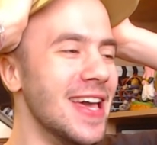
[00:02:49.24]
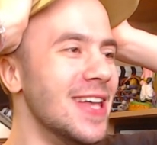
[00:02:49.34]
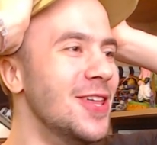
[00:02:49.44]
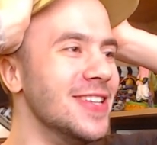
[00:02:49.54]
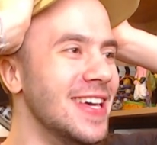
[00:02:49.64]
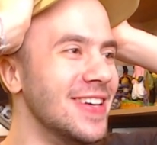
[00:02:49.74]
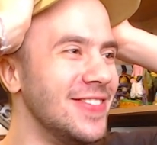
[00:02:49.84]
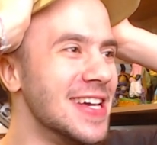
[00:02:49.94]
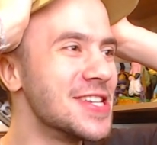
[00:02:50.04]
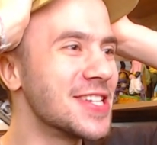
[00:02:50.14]
nie, no nie
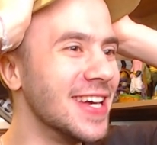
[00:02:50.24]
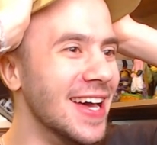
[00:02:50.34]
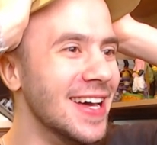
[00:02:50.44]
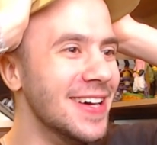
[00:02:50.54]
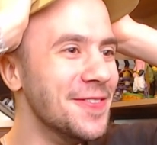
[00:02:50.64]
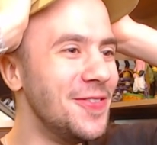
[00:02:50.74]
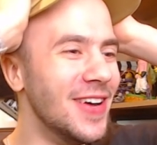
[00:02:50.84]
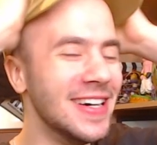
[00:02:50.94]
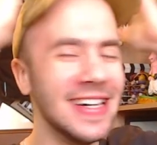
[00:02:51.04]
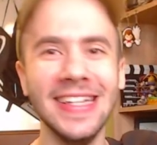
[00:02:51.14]
wierzę
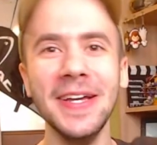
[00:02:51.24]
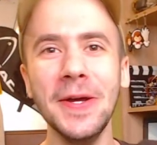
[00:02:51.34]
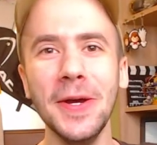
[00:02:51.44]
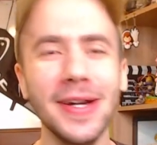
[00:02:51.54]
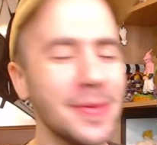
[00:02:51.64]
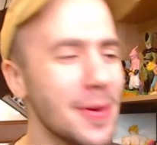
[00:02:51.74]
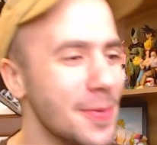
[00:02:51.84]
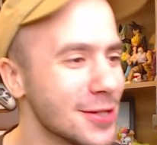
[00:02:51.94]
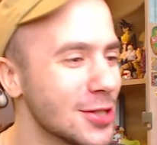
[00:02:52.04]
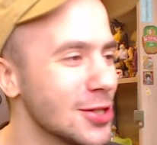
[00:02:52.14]
po
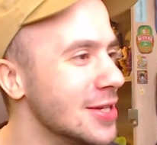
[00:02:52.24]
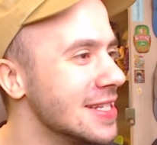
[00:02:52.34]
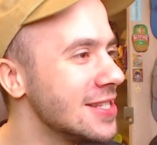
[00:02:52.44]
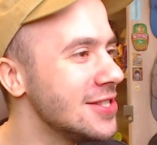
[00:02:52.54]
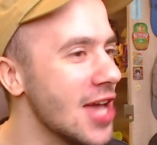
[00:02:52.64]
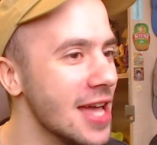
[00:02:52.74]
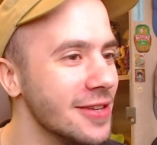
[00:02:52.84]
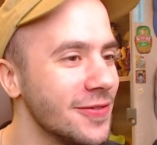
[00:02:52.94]
prostu to jest dzień,